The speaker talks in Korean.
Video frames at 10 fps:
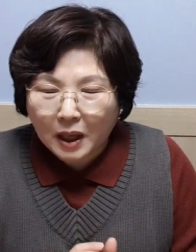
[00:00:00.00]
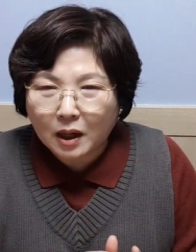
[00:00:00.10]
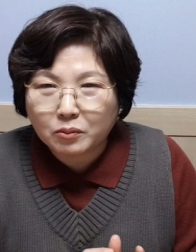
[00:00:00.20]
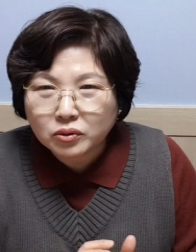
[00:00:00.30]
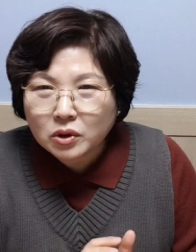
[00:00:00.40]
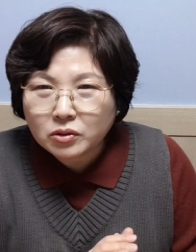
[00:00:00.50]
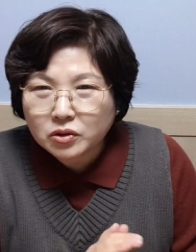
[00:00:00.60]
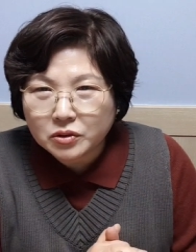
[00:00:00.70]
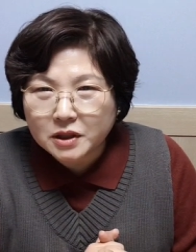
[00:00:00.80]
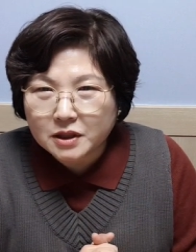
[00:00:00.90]
매가
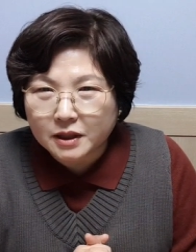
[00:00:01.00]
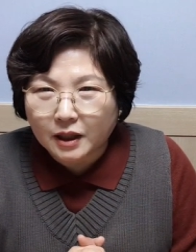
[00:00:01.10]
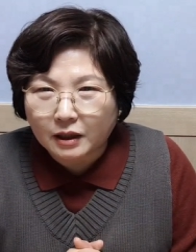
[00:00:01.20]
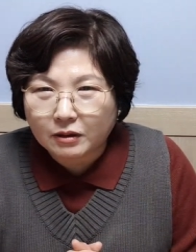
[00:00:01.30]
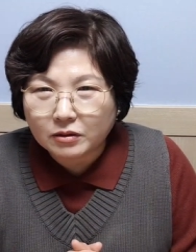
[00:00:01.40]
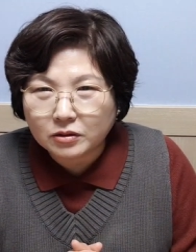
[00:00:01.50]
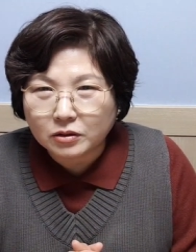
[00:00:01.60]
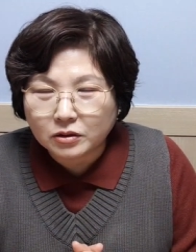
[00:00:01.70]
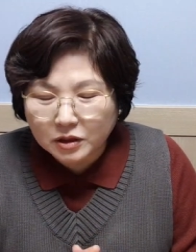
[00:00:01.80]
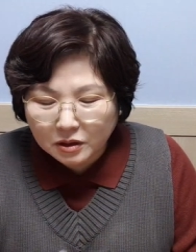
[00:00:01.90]
무서운 존재잖아요.
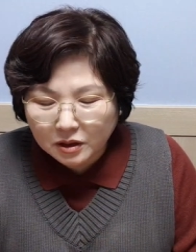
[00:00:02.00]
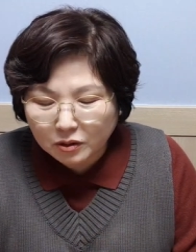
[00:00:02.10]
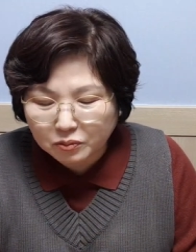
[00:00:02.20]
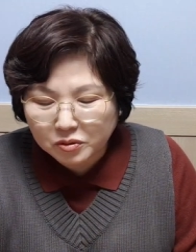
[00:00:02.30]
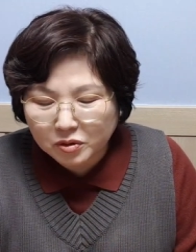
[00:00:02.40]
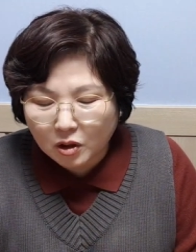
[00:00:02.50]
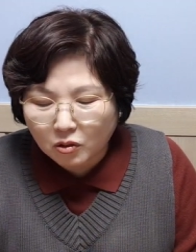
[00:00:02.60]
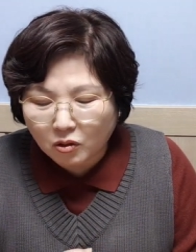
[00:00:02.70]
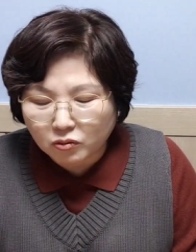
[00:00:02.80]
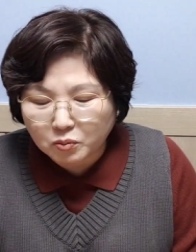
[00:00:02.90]
어, 그런데도
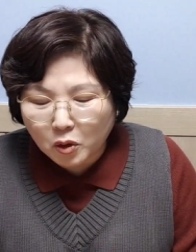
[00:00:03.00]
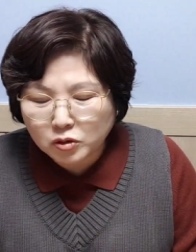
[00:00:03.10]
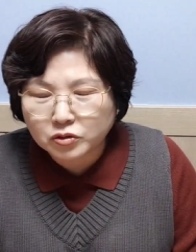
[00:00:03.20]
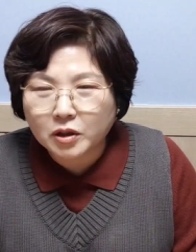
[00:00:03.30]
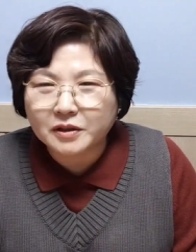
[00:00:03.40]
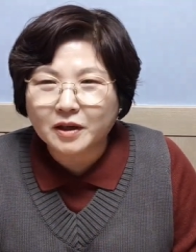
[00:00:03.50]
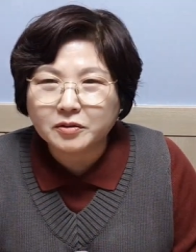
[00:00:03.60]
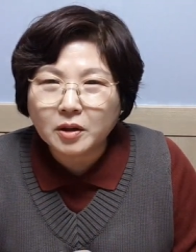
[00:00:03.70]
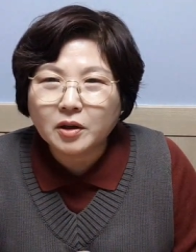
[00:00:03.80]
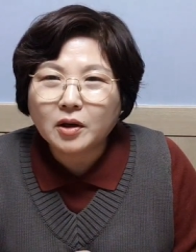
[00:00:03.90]
불구하고 뭘
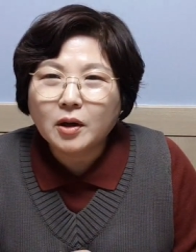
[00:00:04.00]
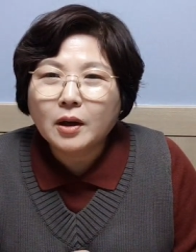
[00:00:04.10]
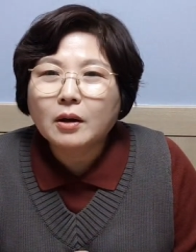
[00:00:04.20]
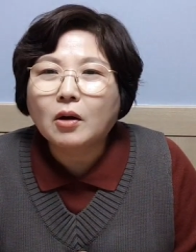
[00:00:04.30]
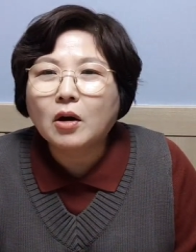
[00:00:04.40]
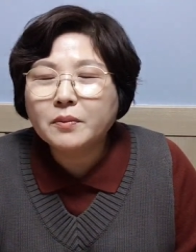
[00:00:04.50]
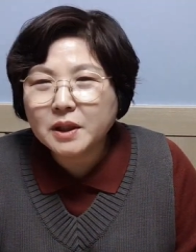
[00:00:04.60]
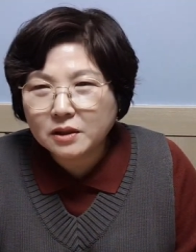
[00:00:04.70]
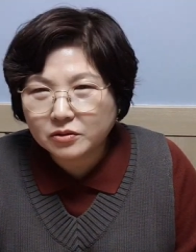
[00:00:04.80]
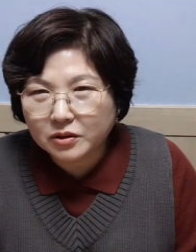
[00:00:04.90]
두려워한다고요?
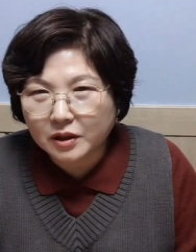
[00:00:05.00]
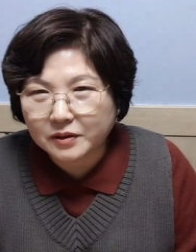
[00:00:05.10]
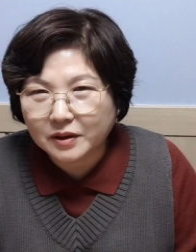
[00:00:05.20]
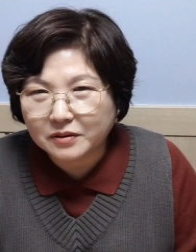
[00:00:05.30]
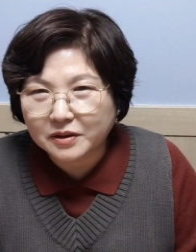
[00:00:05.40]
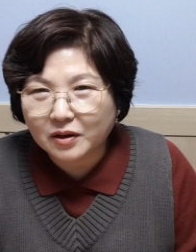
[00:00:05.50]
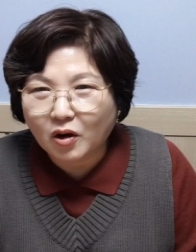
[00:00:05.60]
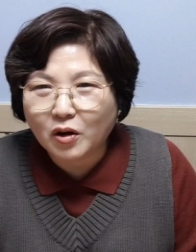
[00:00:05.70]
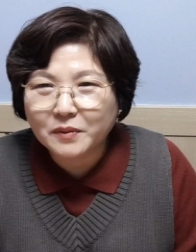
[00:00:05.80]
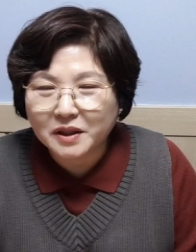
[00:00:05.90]
거미를 두려워한다고요.
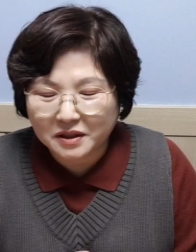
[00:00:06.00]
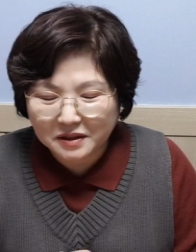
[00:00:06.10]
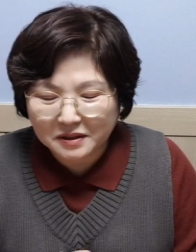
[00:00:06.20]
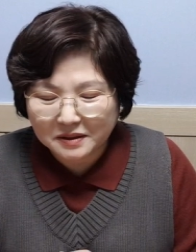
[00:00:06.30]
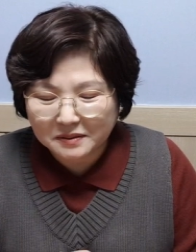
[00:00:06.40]
거미를.